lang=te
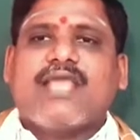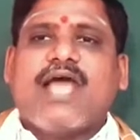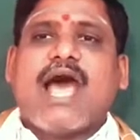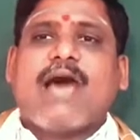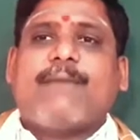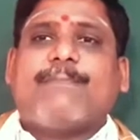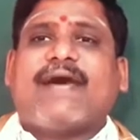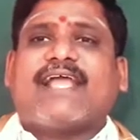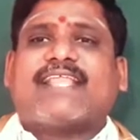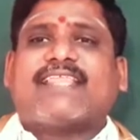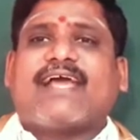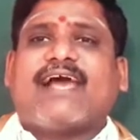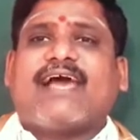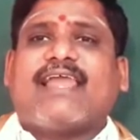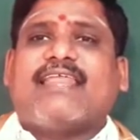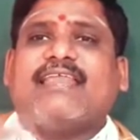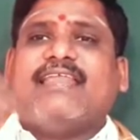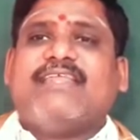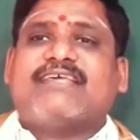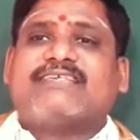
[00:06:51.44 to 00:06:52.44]
ఆ
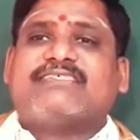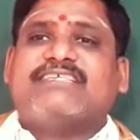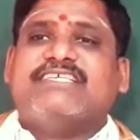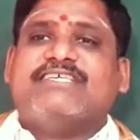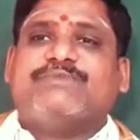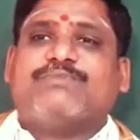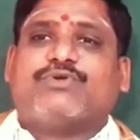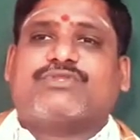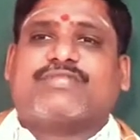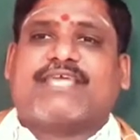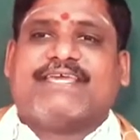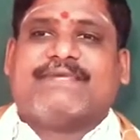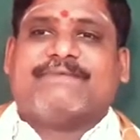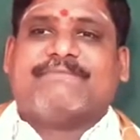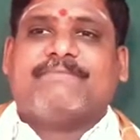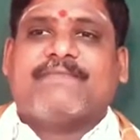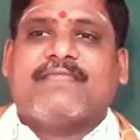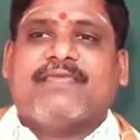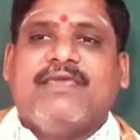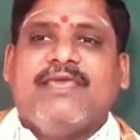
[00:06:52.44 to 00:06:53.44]
పాతకాలన్నీ నశించిపోతాయి
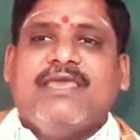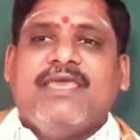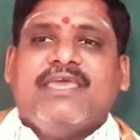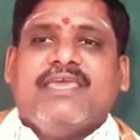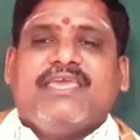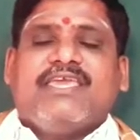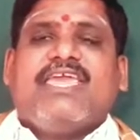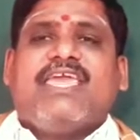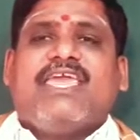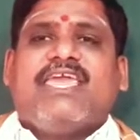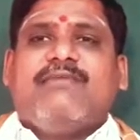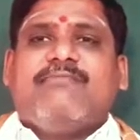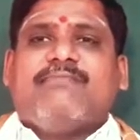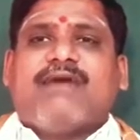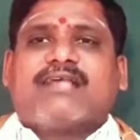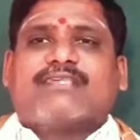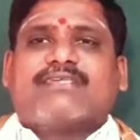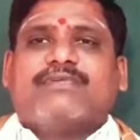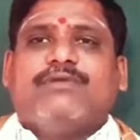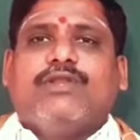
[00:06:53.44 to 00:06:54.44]
ఈ
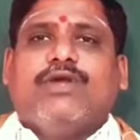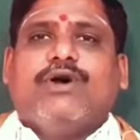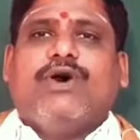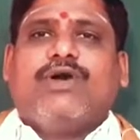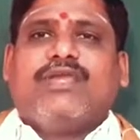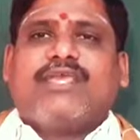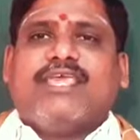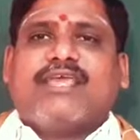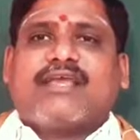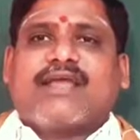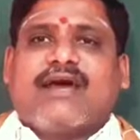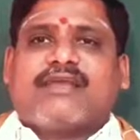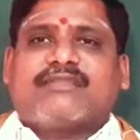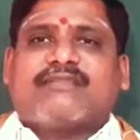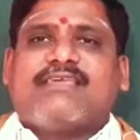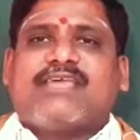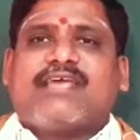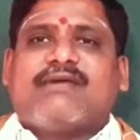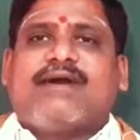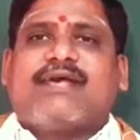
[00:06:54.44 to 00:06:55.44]
మాసంలో ఈ
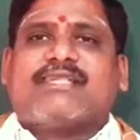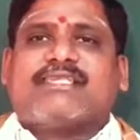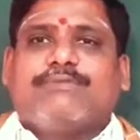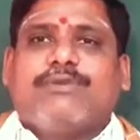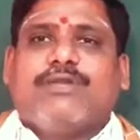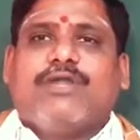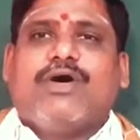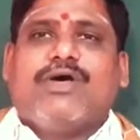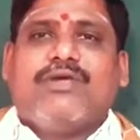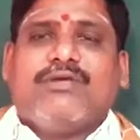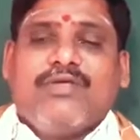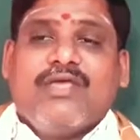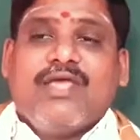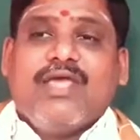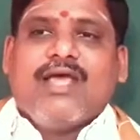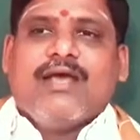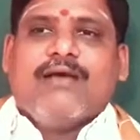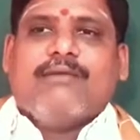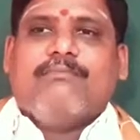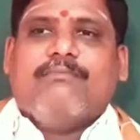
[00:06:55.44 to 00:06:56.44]
కార్తీక మాసంలో
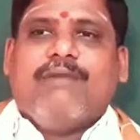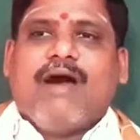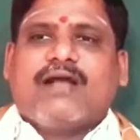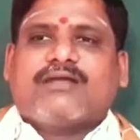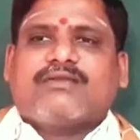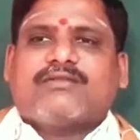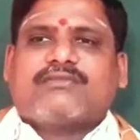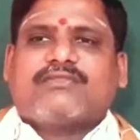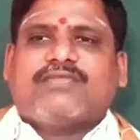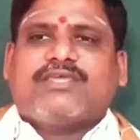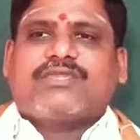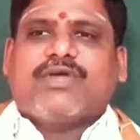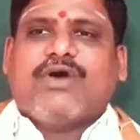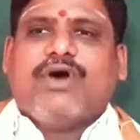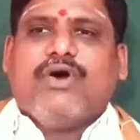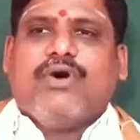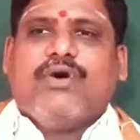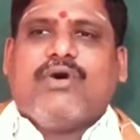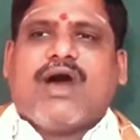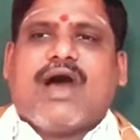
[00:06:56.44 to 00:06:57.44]

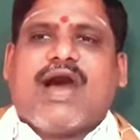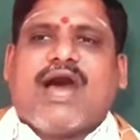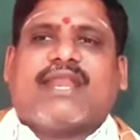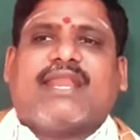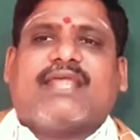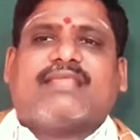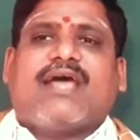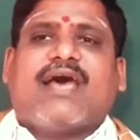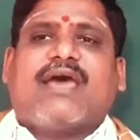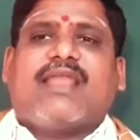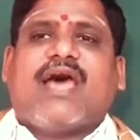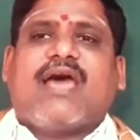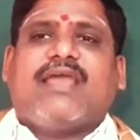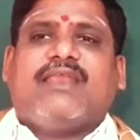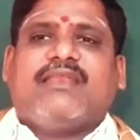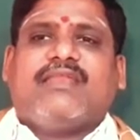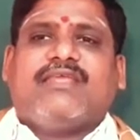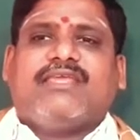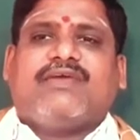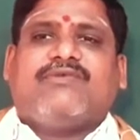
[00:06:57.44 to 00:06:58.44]
భక్తితో
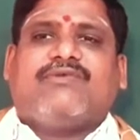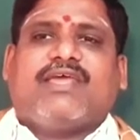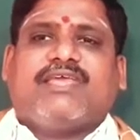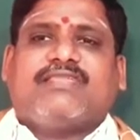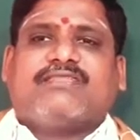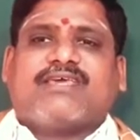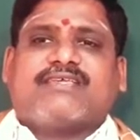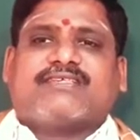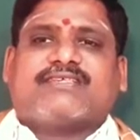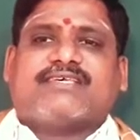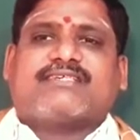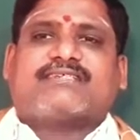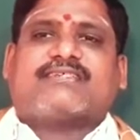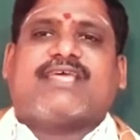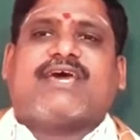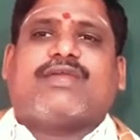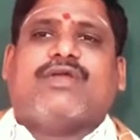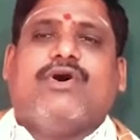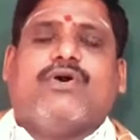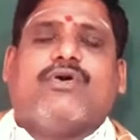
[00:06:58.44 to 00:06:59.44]
అన్నదానాన్ని ఎవరైతే
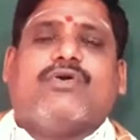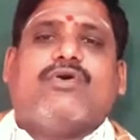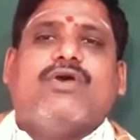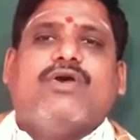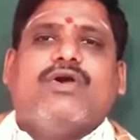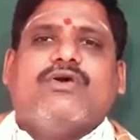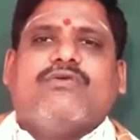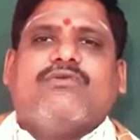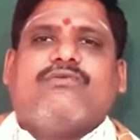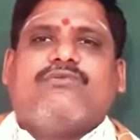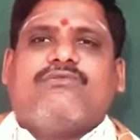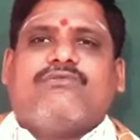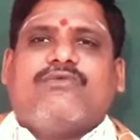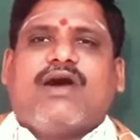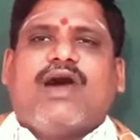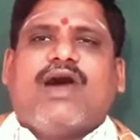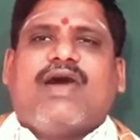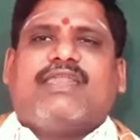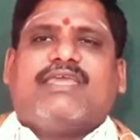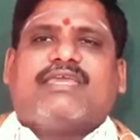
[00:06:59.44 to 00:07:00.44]
చేస్తారో
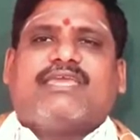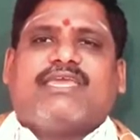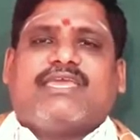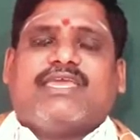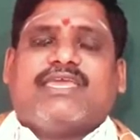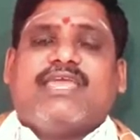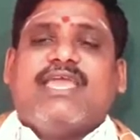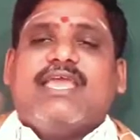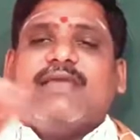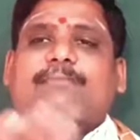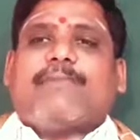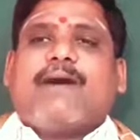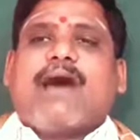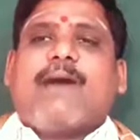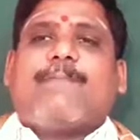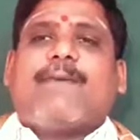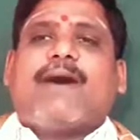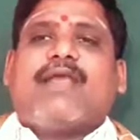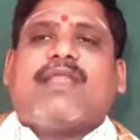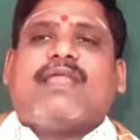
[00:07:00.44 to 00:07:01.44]
వారికి
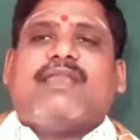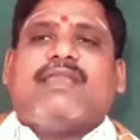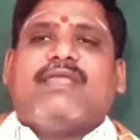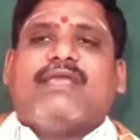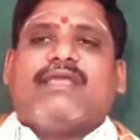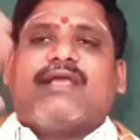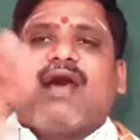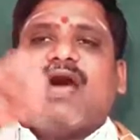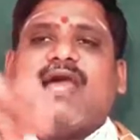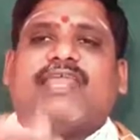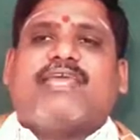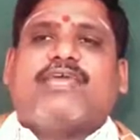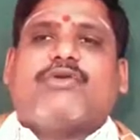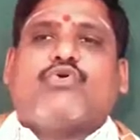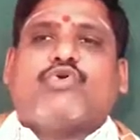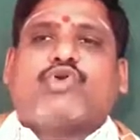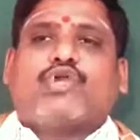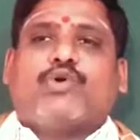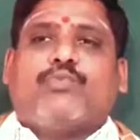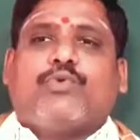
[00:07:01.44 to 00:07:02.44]
పాపాలన్నీ గాలికి
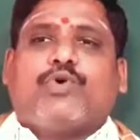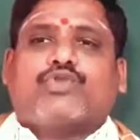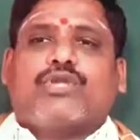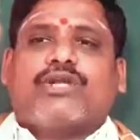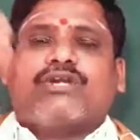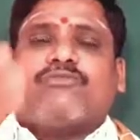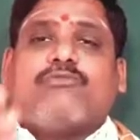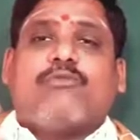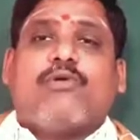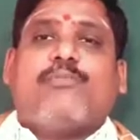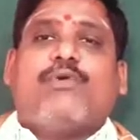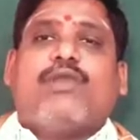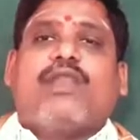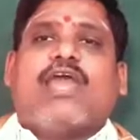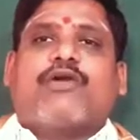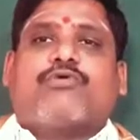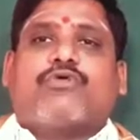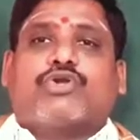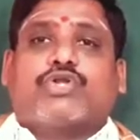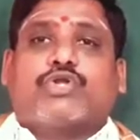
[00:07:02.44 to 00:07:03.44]
కొట్టుకుపోతున్నట్టు
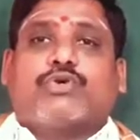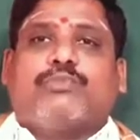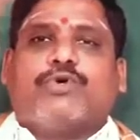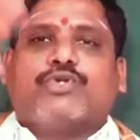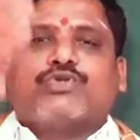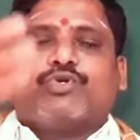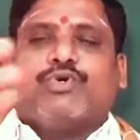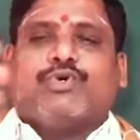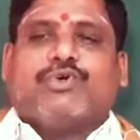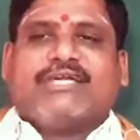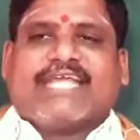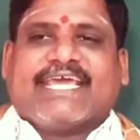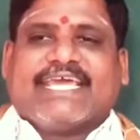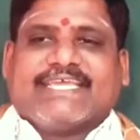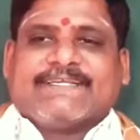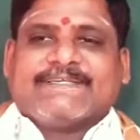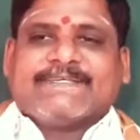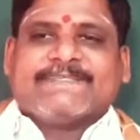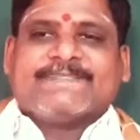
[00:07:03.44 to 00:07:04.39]
మబ్బుల్లా కొట్టుకుపోతూ ఉంటాయి